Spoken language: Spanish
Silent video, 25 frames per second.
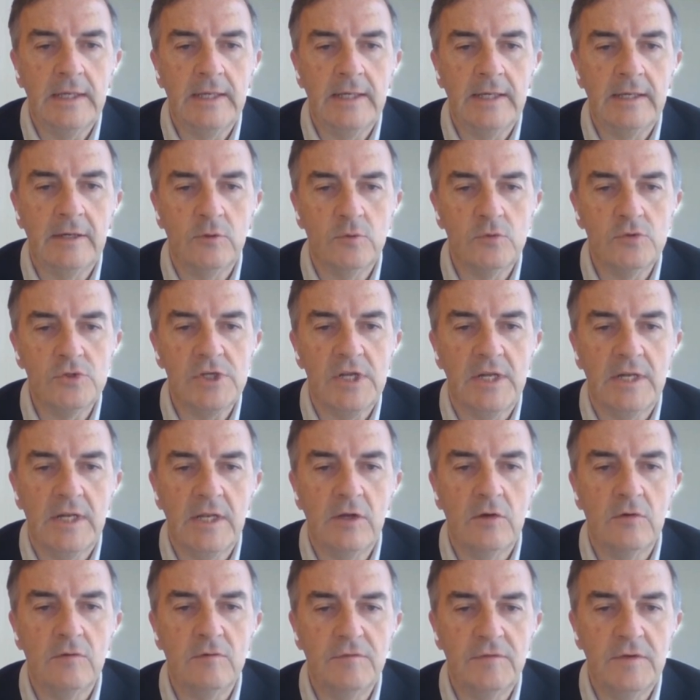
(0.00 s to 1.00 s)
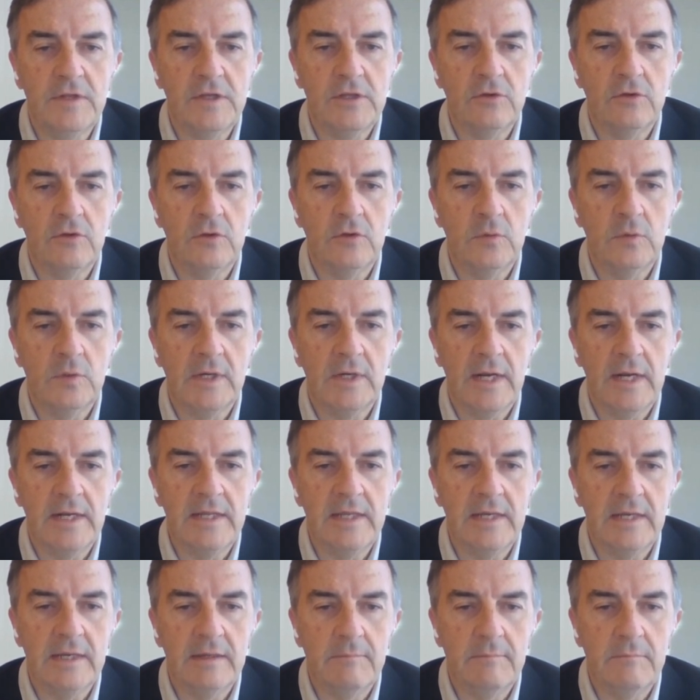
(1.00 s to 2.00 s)
a Rusia en el conflicto de
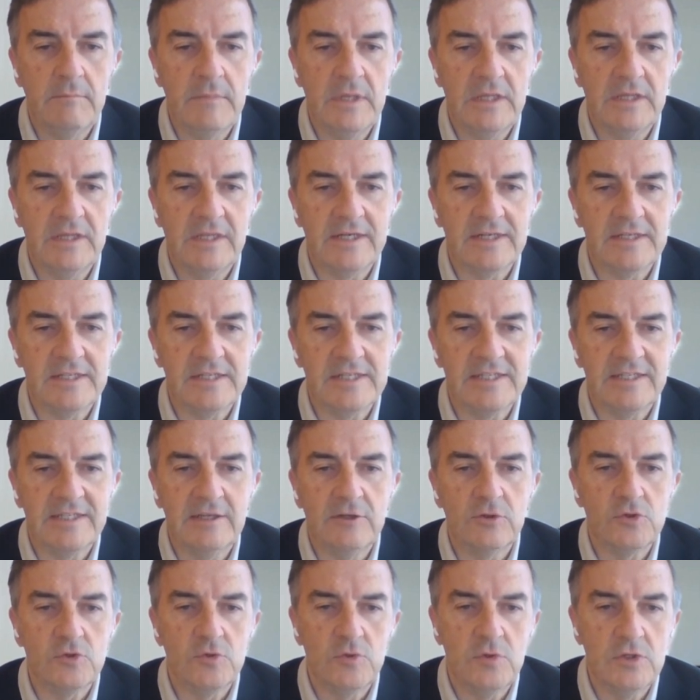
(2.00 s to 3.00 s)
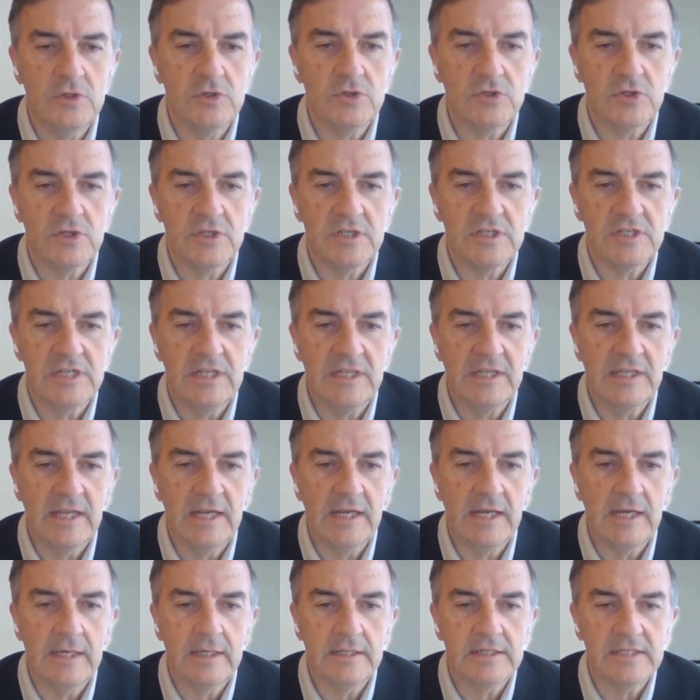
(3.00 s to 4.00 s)
Ucrania mientras Estados Unidos se,
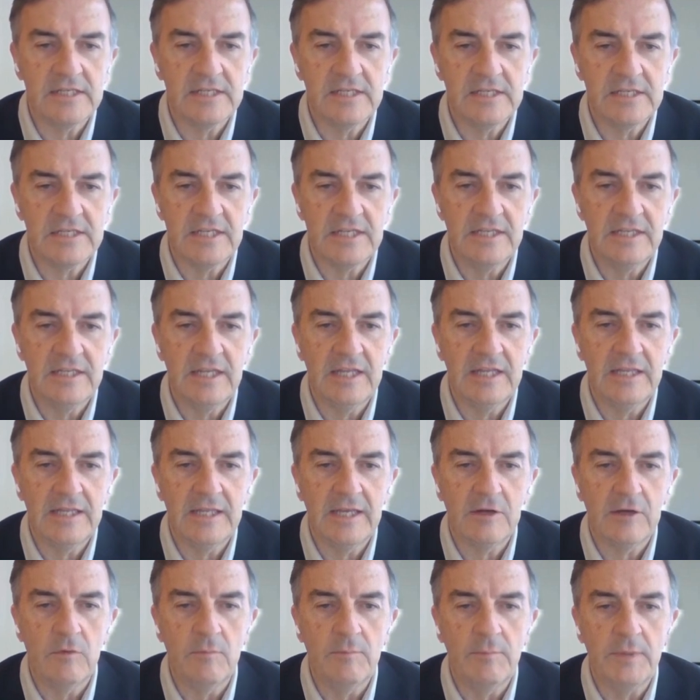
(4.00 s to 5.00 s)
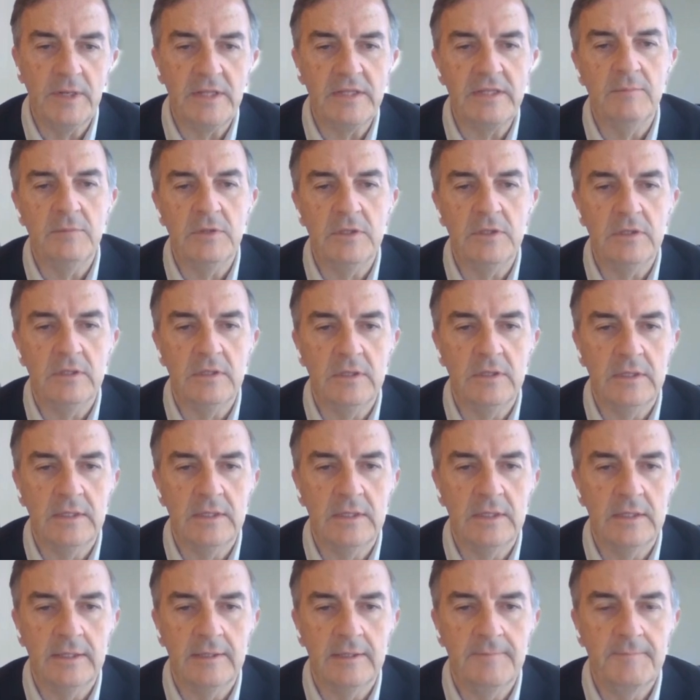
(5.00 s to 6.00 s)
desentenga, se desentienda
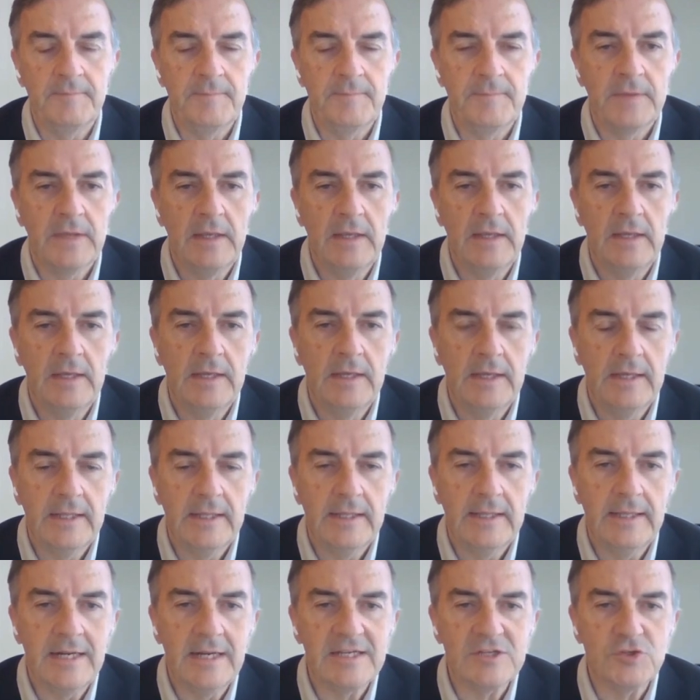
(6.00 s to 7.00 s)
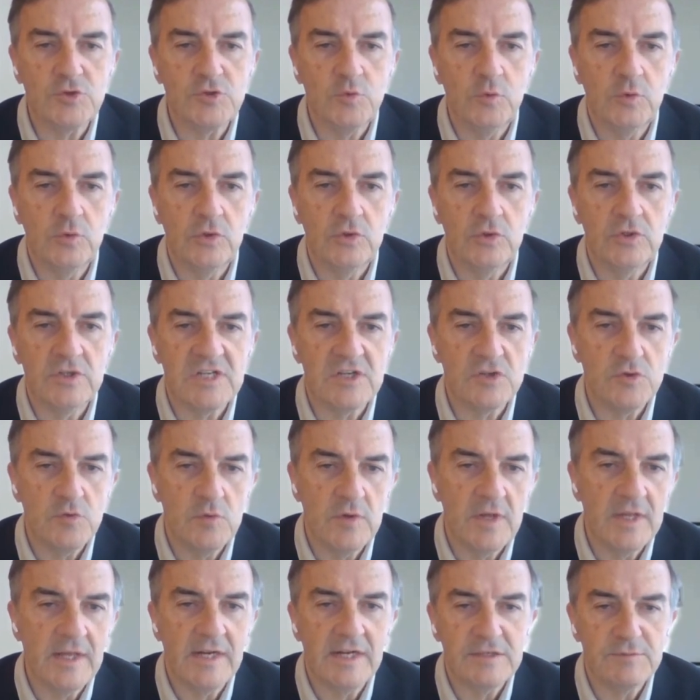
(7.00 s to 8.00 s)
completamente del asunto. Esa es
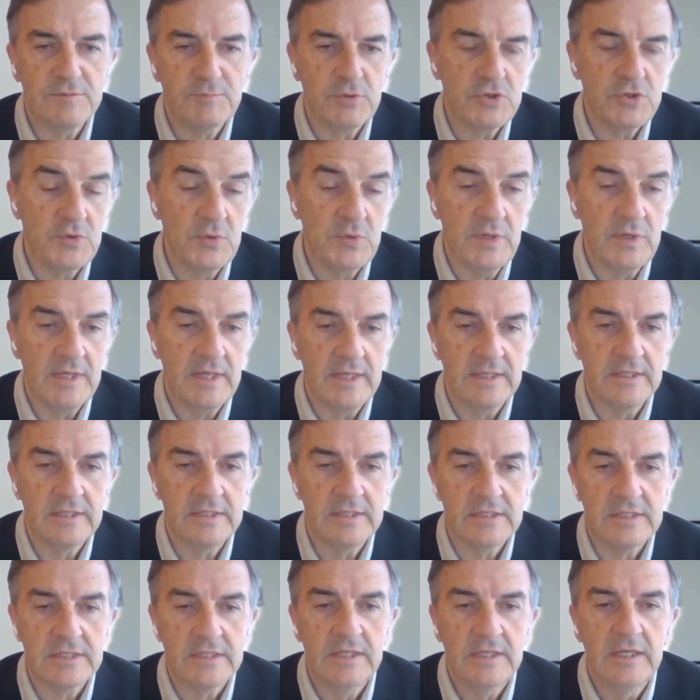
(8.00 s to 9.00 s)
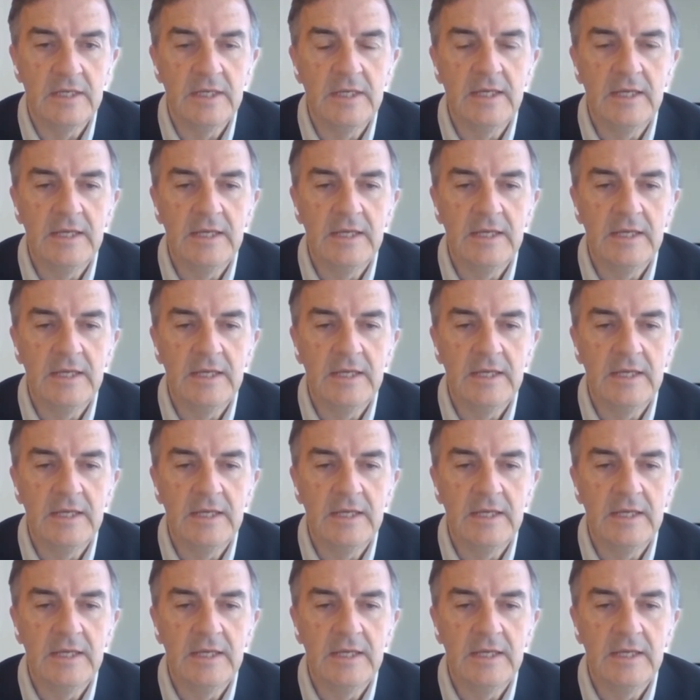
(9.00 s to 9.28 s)
una de las posibilidades